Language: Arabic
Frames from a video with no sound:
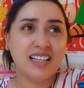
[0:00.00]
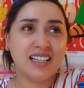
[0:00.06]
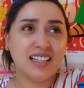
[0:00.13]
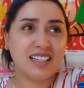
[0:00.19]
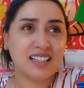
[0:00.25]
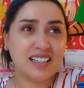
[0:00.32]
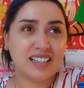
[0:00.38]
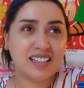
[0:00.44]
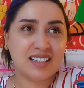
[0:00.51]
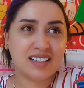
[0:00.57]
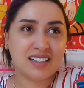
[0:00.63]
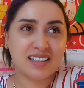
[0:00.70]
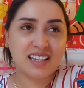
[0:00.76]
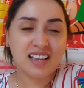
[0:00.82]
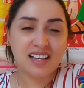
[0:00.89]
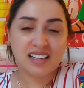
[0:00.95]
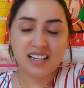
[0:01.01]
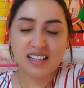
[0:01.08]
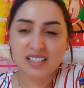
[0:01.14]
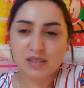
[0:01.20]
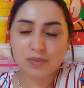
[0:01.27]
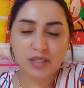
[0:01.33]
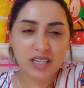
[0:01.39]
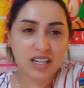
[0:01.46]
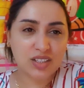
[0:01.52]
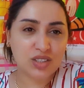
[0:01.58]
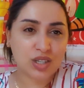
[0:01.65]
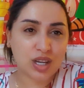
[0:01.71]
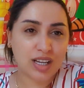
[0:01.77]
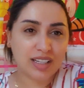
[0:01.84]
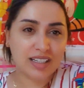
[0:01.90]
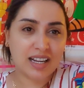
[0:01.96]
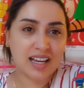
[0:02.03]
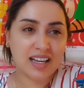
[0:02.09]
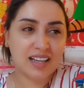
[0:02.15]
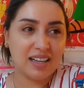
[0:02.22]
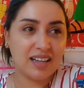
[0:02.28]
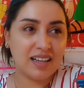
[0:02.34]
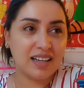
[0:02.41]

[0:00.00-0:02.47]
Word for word: آه كنتمنى ان شاء الله